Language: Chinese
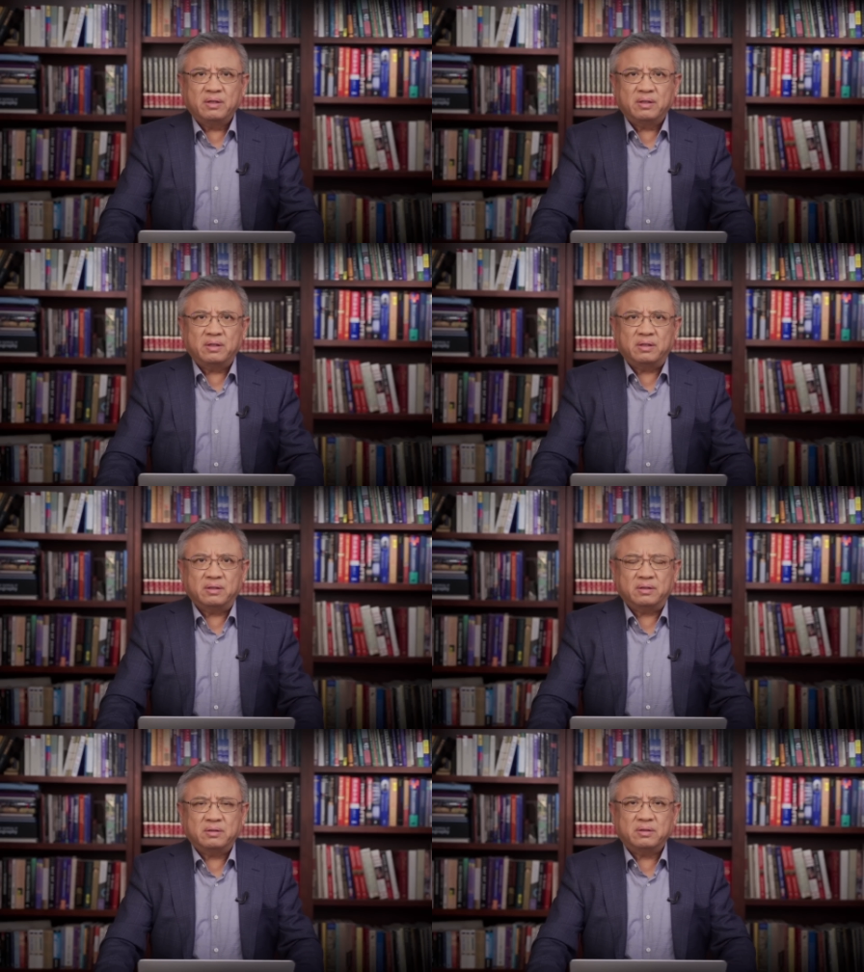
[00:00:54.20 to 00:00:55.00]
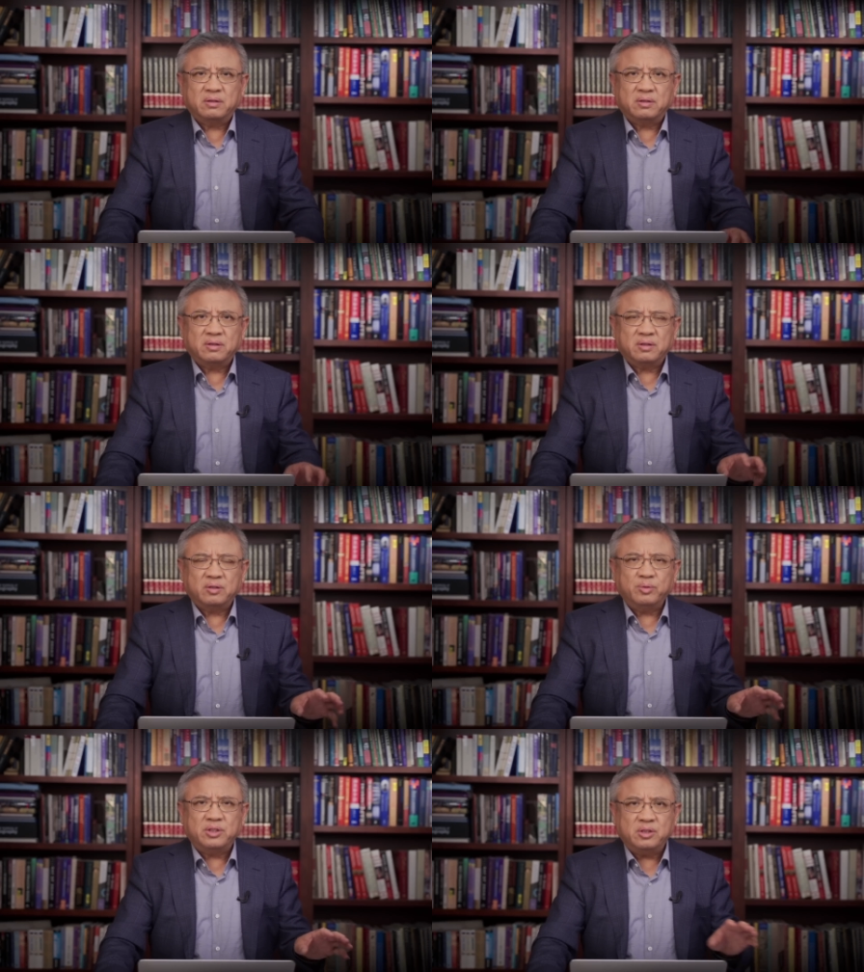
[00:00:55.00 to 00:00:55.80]
呃，
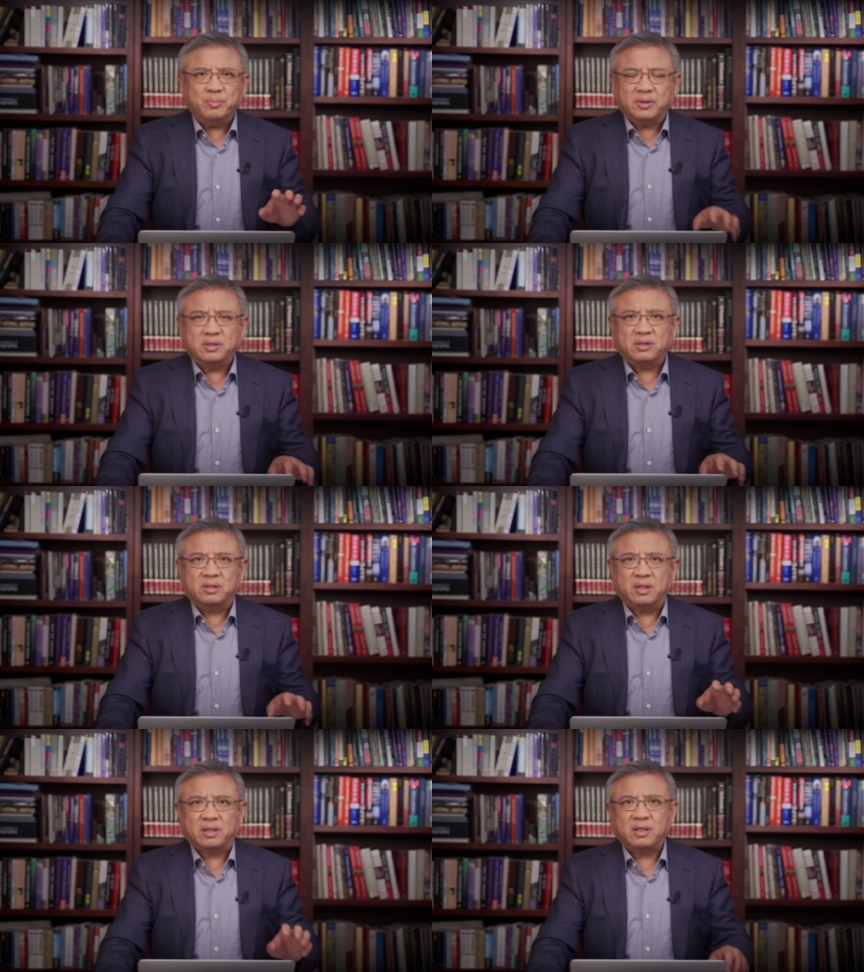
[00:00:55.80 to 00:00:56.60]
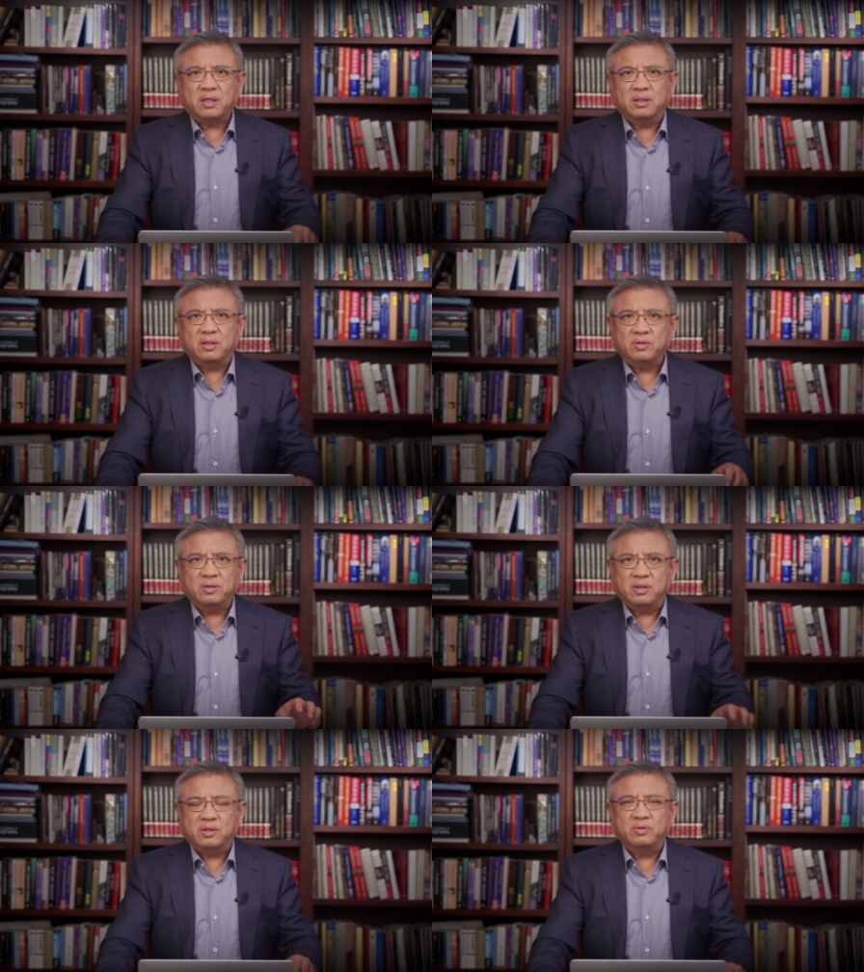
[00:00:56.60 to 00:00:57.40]
因为基本事实呢，大家可能都已
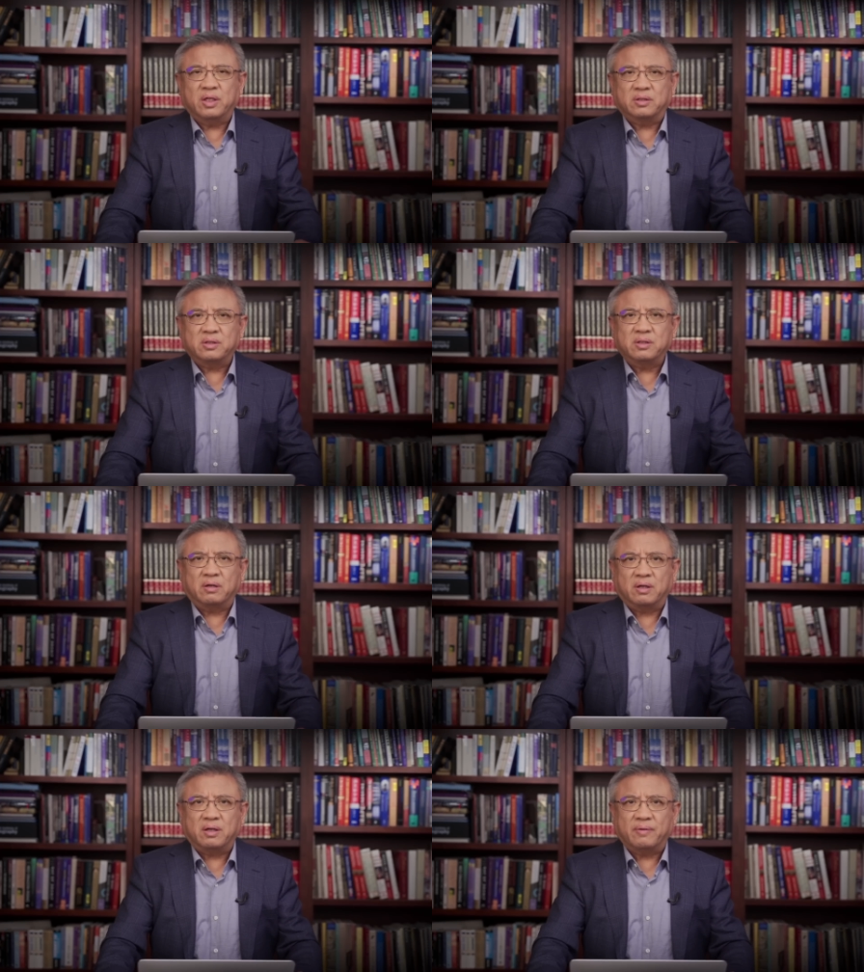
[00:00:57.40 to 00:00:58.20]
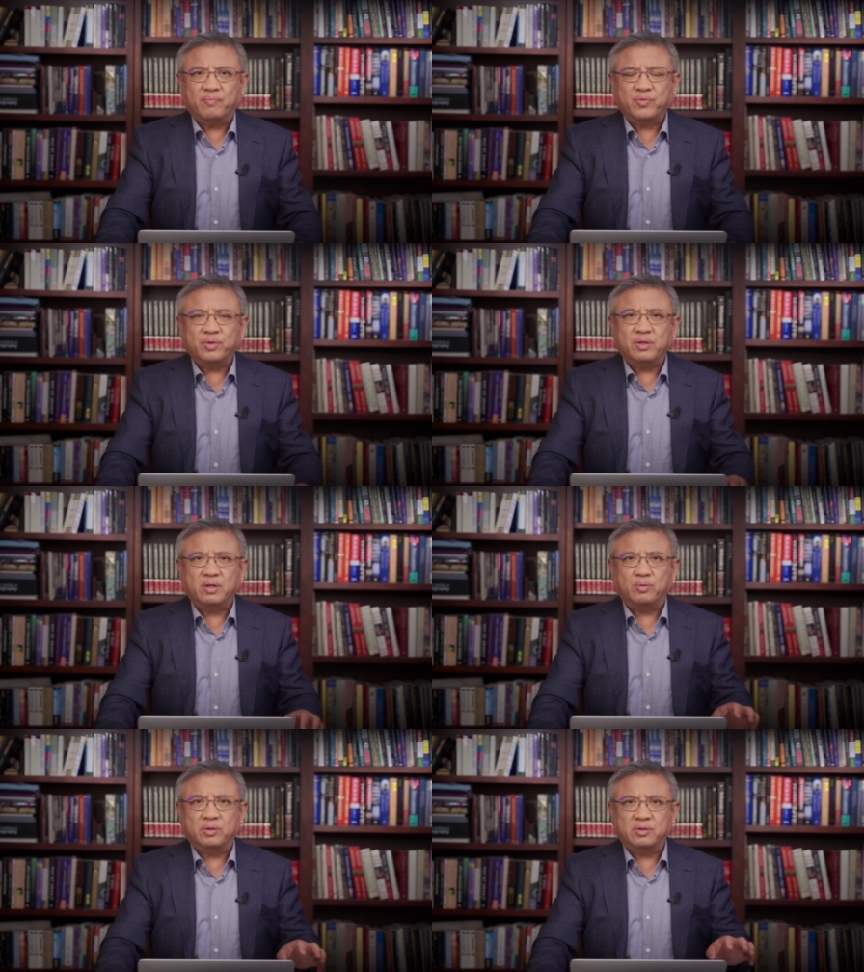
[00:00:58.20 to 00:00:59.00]
经有点知道了哈，所以
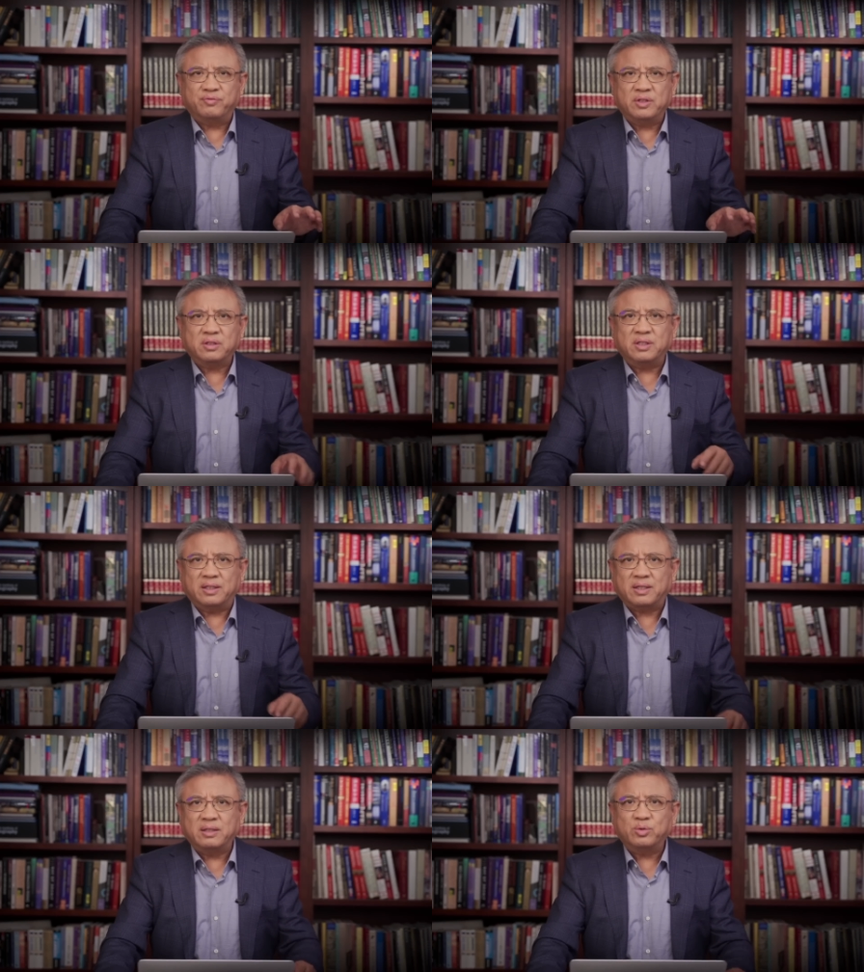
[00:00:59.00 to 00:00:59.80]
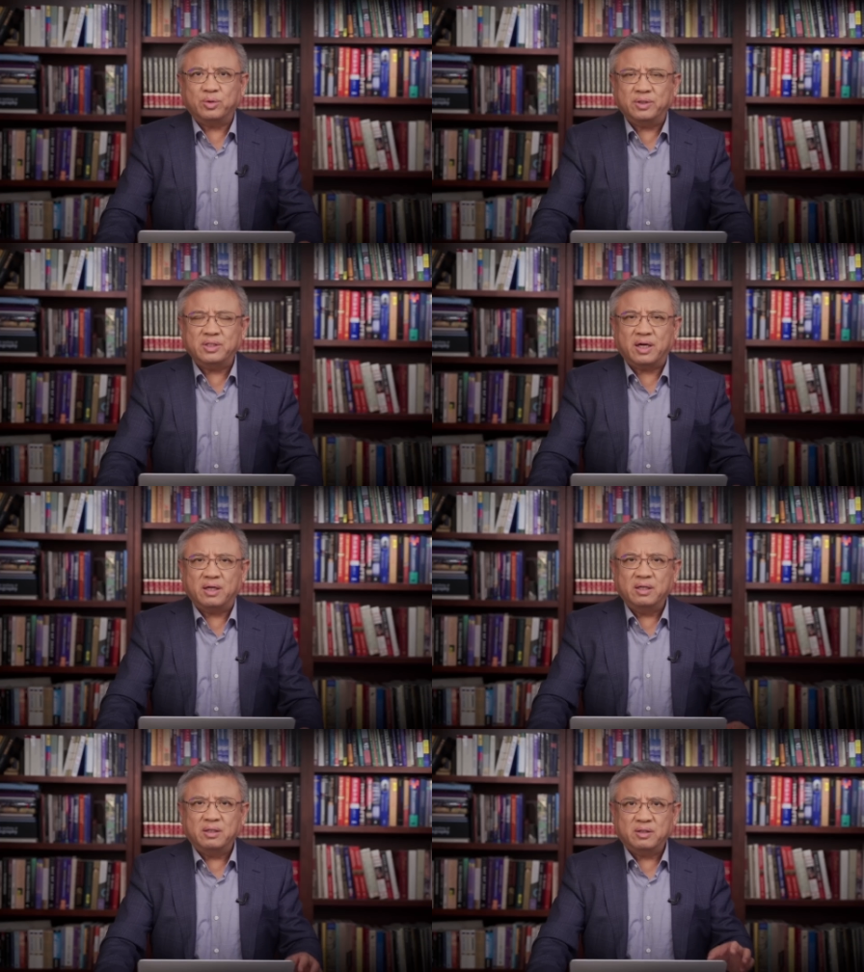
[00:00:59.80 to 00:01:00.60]
呢，我是非常简单的说一下，
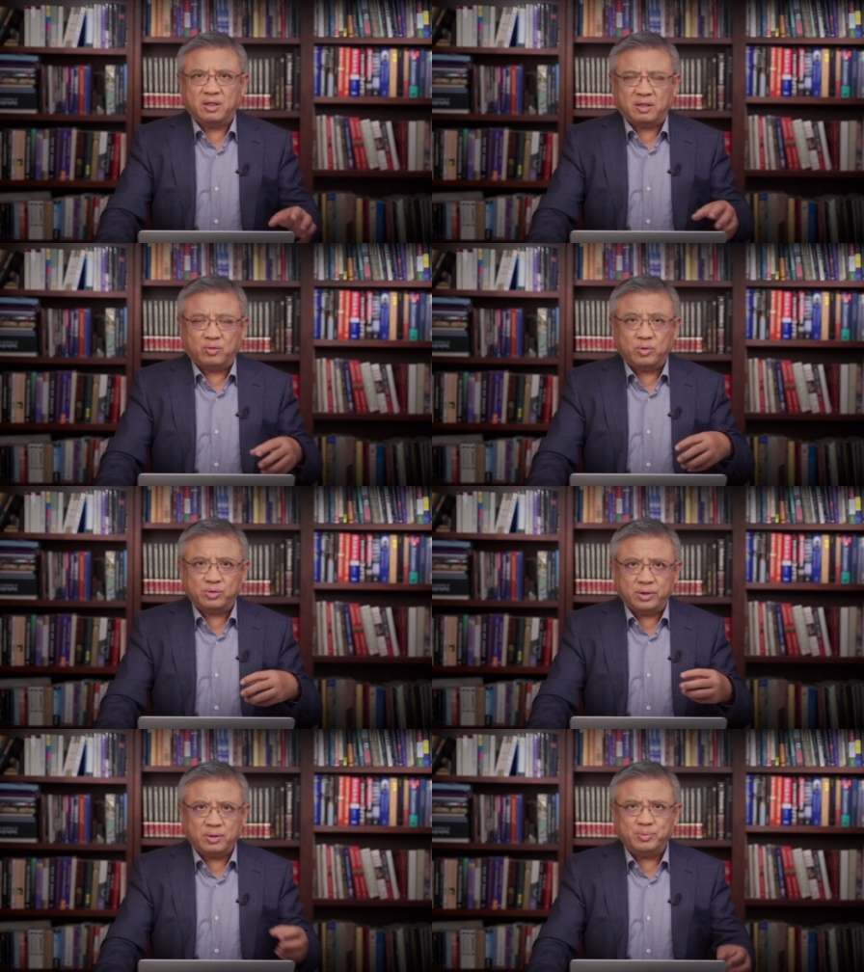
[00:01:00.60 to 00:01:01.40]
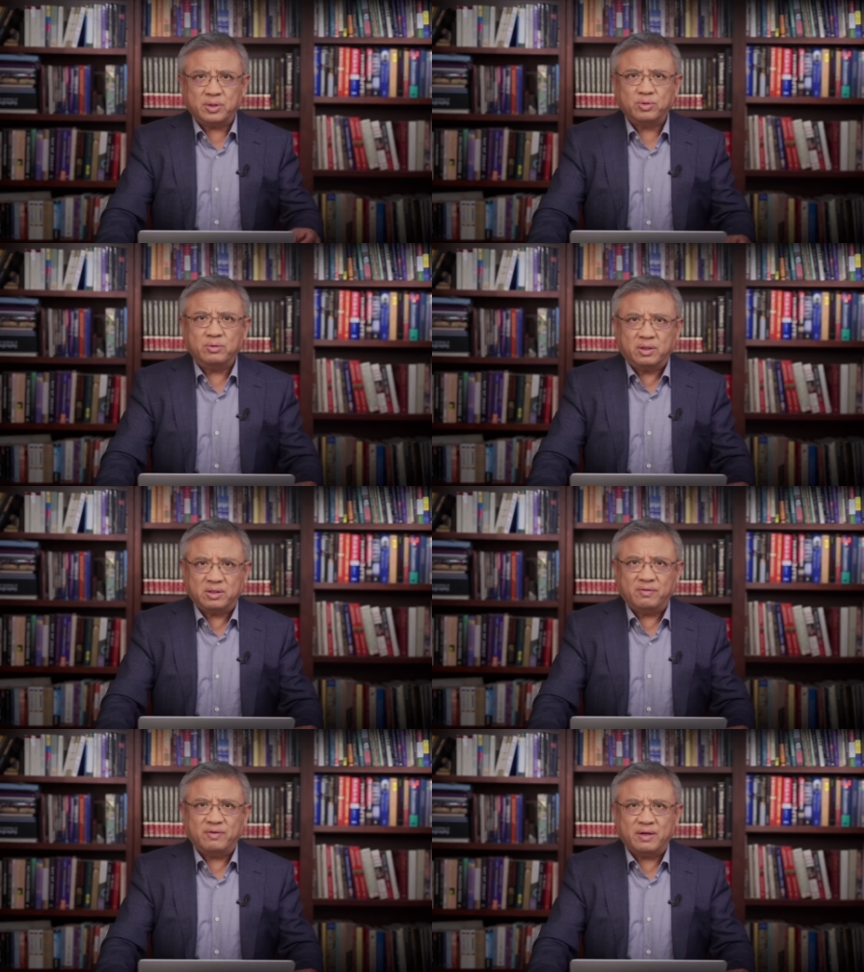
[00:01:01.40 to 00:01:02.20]
呃，我觉得比较重要的
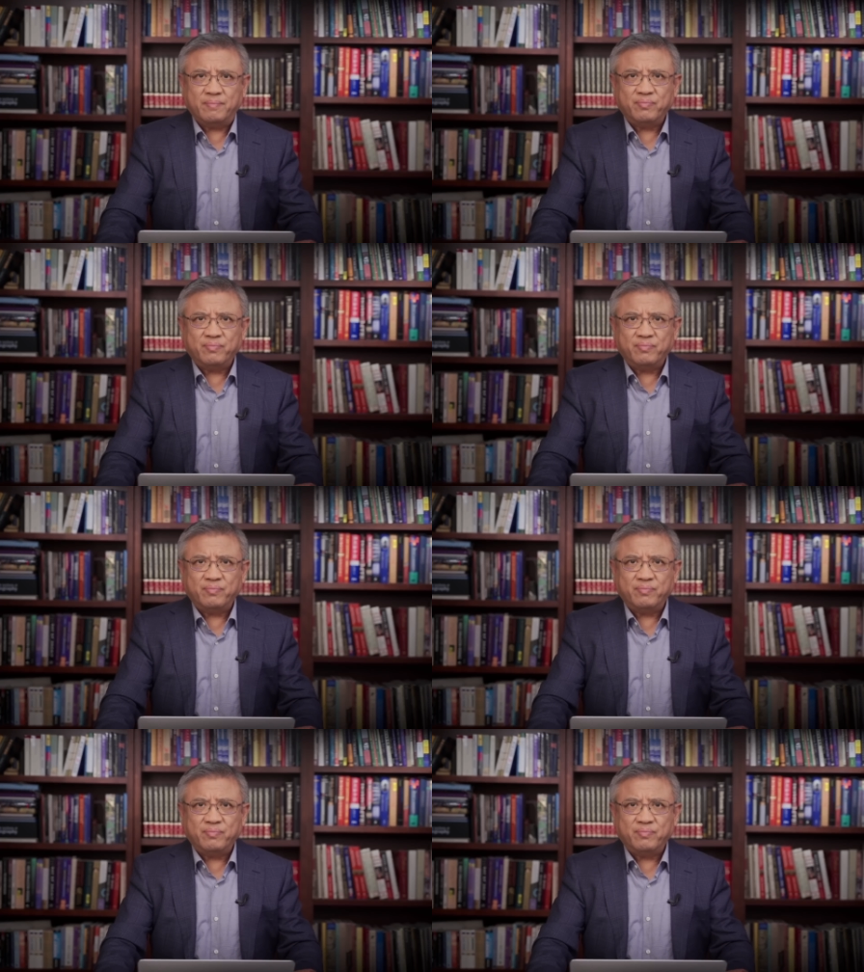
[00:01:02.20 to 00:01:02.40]
地方。